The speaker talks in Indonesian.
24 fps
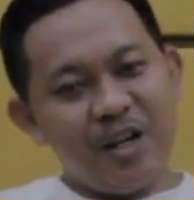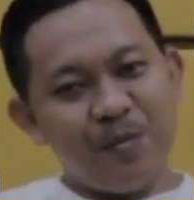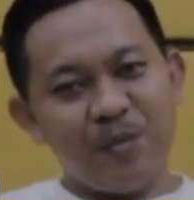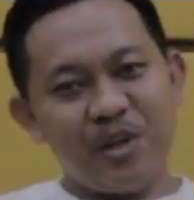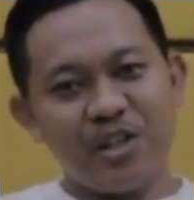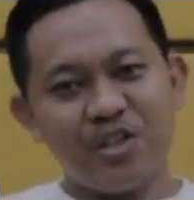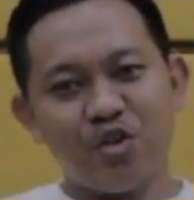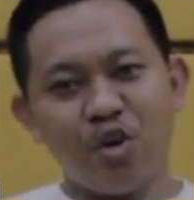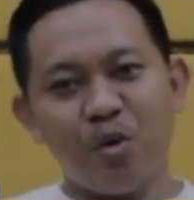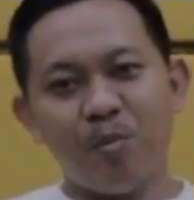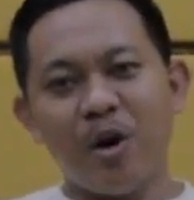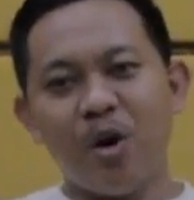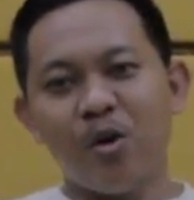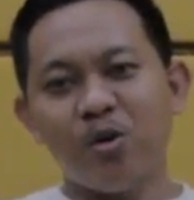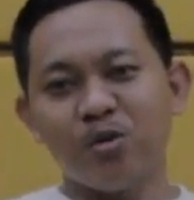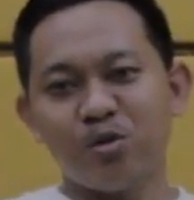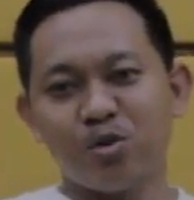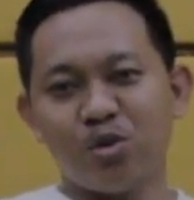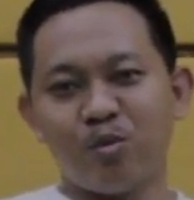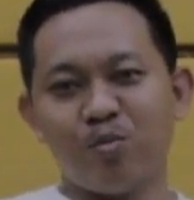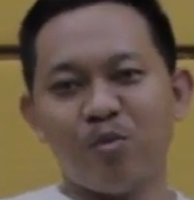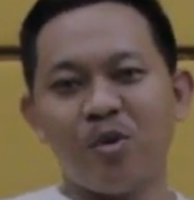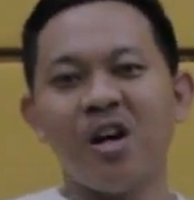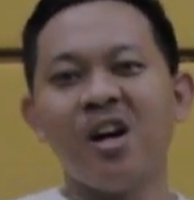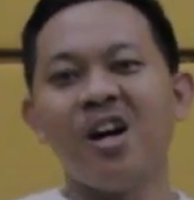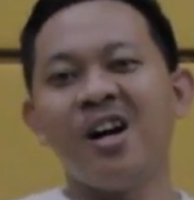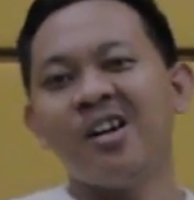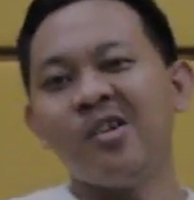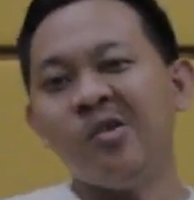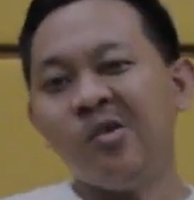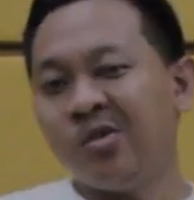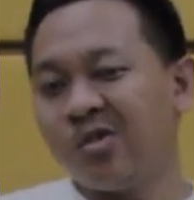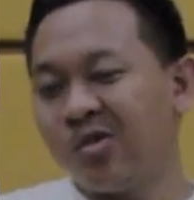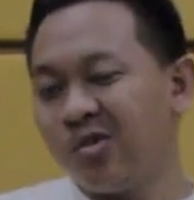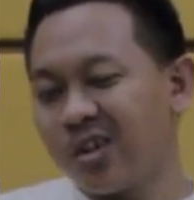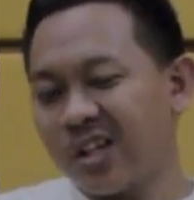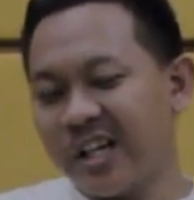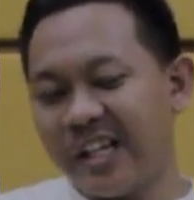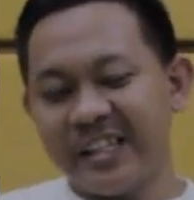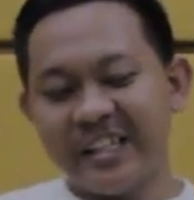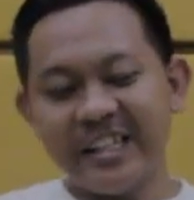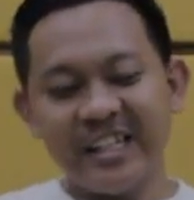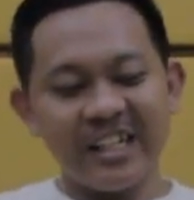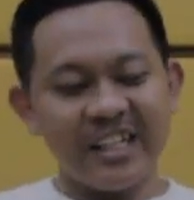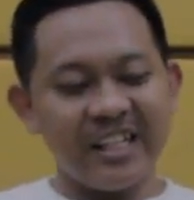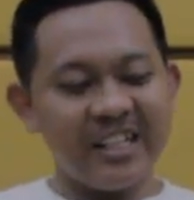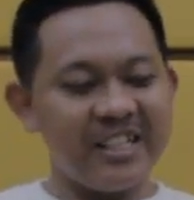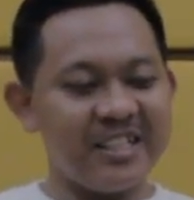mencoba untuk mengunggulkan
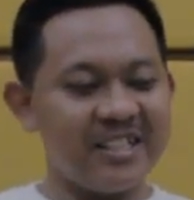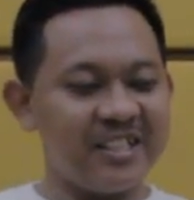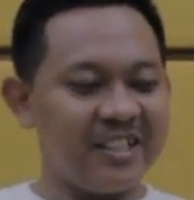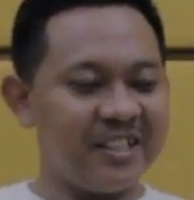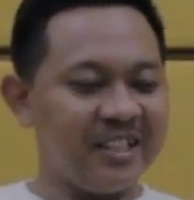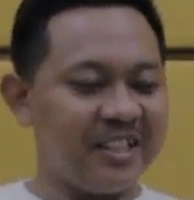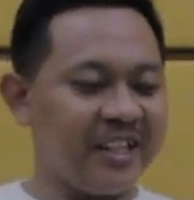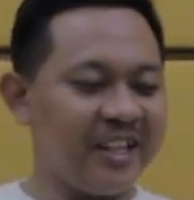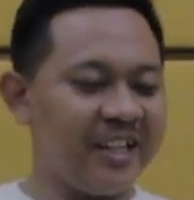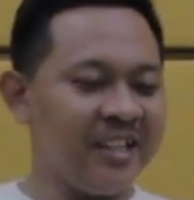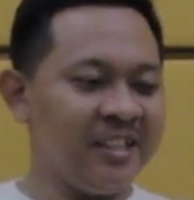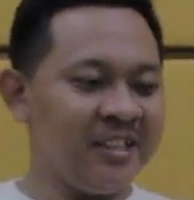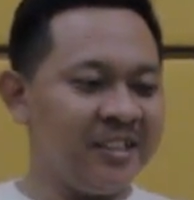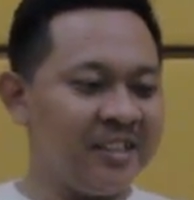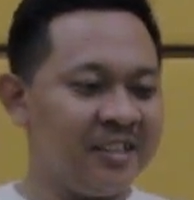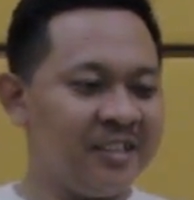diri di sini ya.